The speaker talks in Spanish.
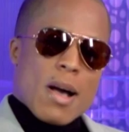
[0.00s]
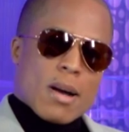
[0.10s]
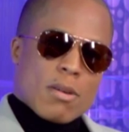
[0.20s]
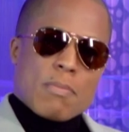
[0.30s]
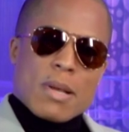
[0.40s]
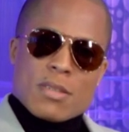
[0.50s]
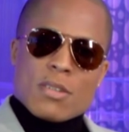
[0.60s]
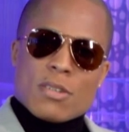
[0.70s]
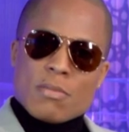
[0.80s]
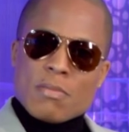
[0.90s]

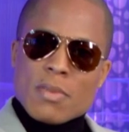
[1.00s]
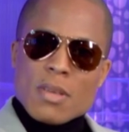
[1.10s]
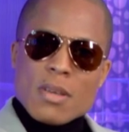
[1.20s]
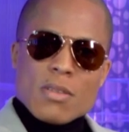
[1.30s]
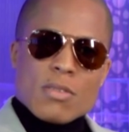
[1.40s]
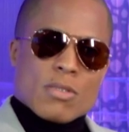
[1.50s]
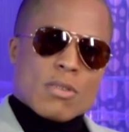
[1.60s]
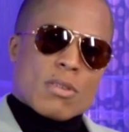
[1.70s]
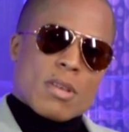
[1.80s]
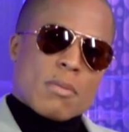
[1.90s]
agrupación,
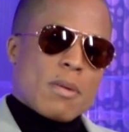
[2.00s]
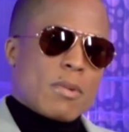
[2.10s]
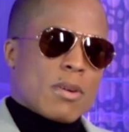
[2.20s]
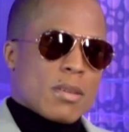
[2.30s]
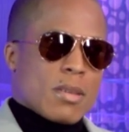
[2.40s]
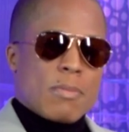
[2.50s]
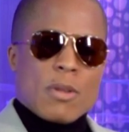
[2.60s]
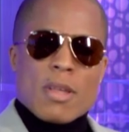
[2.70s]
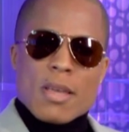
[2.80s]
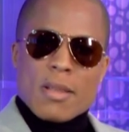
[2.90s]
nosotros sabíamos que se
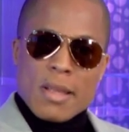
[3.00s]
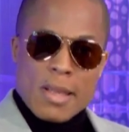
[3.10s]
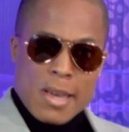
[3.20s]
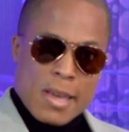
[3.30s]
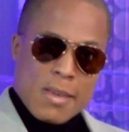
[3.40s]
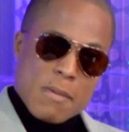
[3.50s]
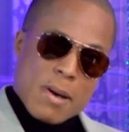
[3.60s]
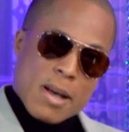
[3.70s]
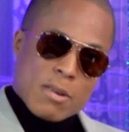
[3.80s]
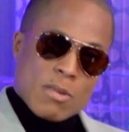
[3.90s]
podía eh,
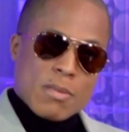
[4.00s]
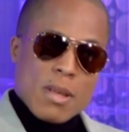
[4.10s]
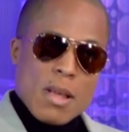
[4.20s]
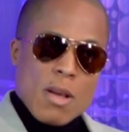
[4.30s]
llevar